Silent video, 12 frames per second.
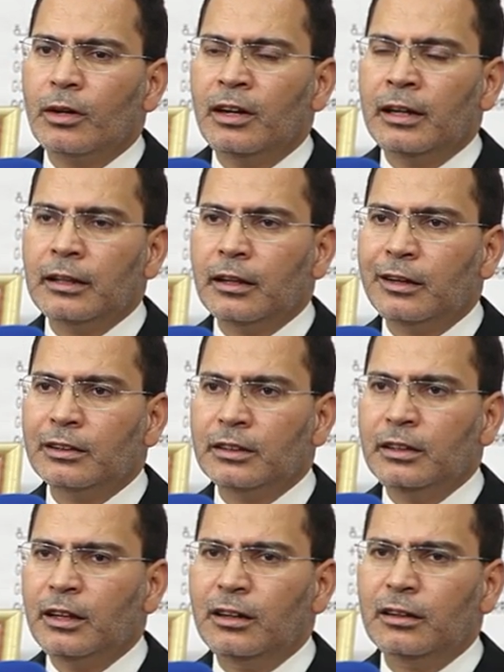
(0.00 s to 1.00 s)
هذه
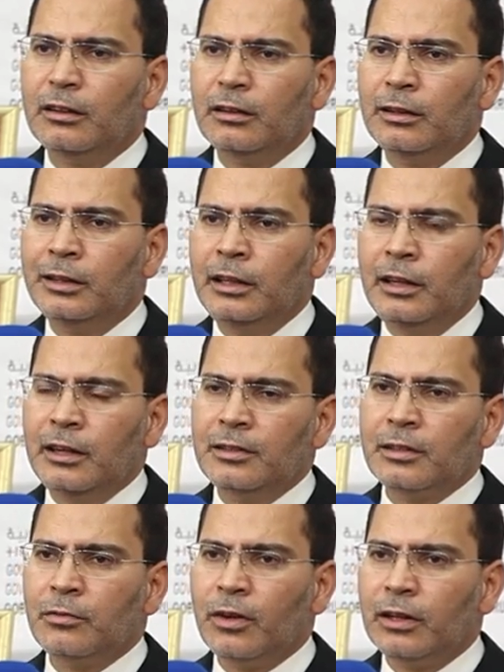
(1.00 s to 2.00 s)
القضية هي
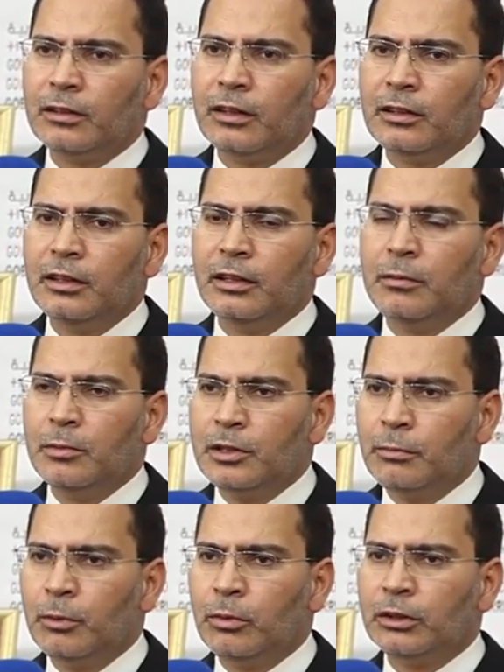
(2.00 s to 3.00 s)
ليست فقط قضية
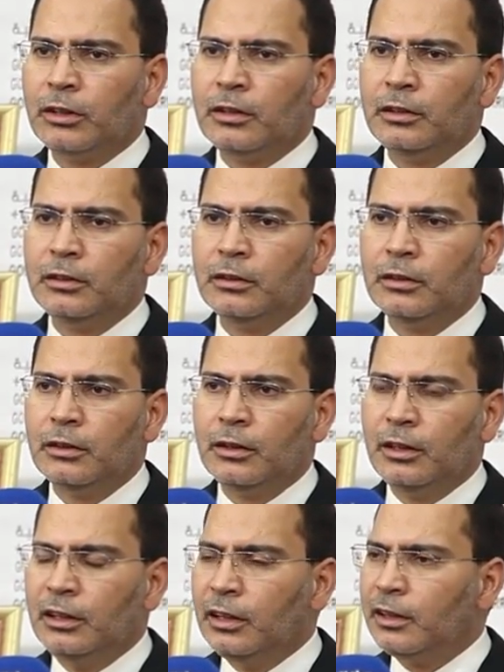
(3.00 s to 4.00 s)
المكتب الوطني
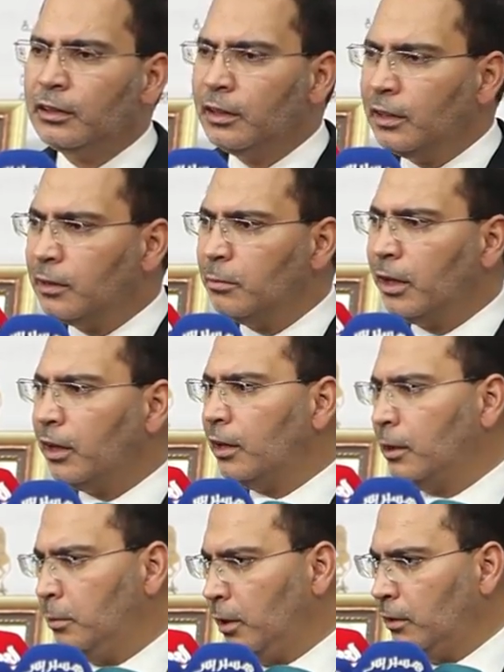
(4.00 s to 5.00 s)
هي قضية
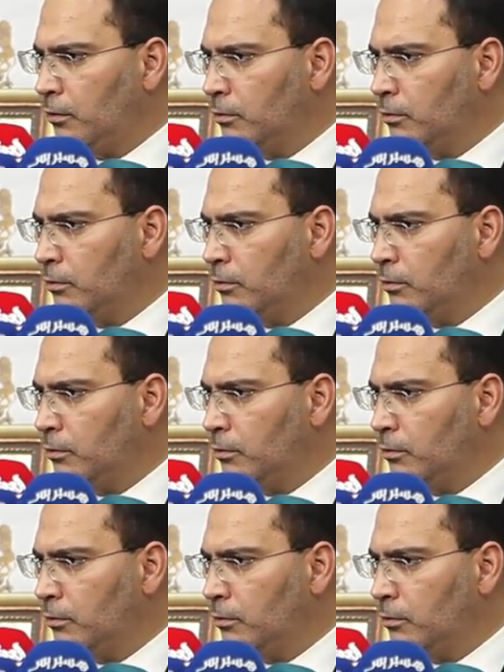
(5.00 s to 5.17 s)
المغاربة